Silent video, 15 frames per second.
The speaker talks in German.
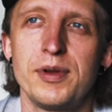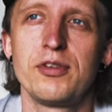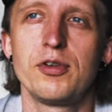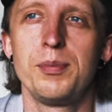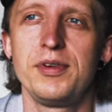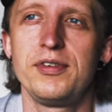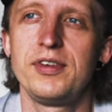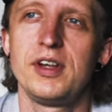man so
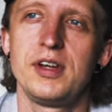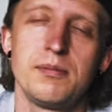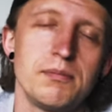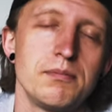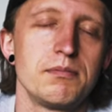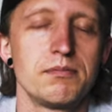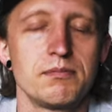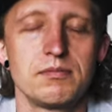ein bisschen
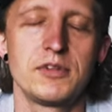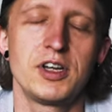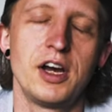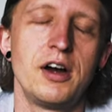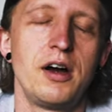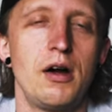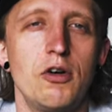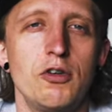
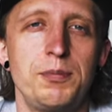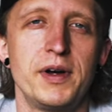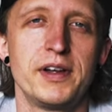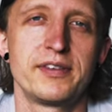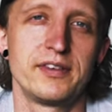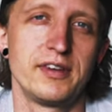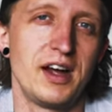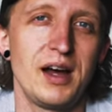ja,
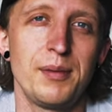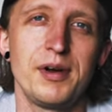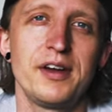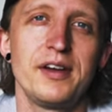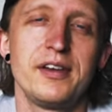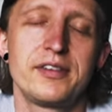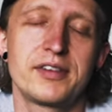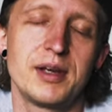aufpassen.
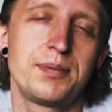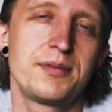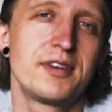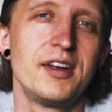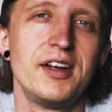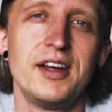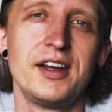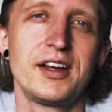Aber es gibt
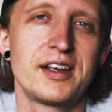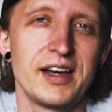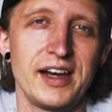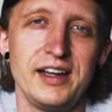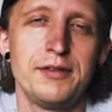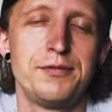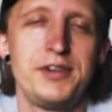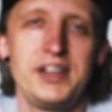
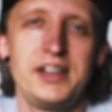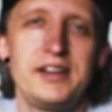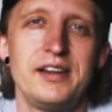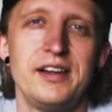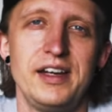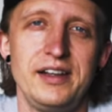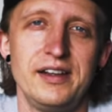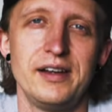keine
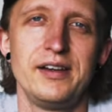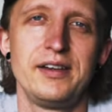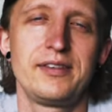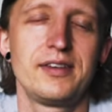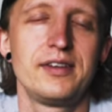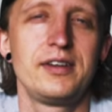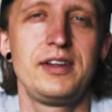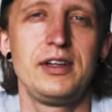wilden
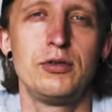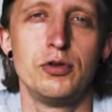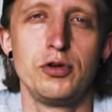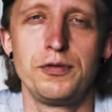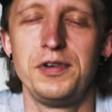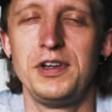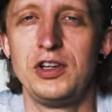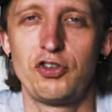Hindernisse, die du
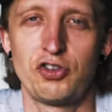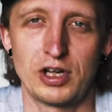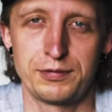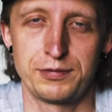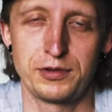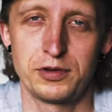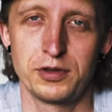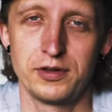irgendwie nicht
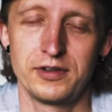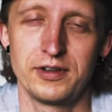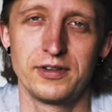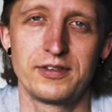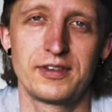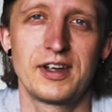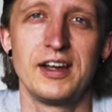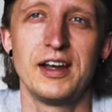schaffen
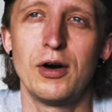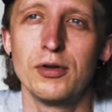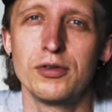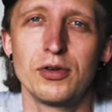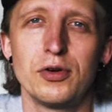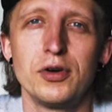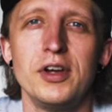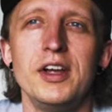könntest.
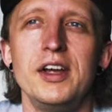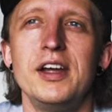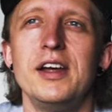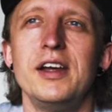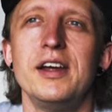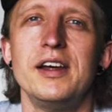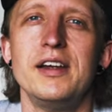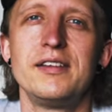Genauso
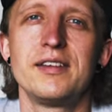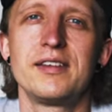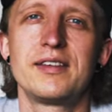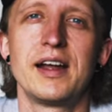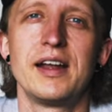ist es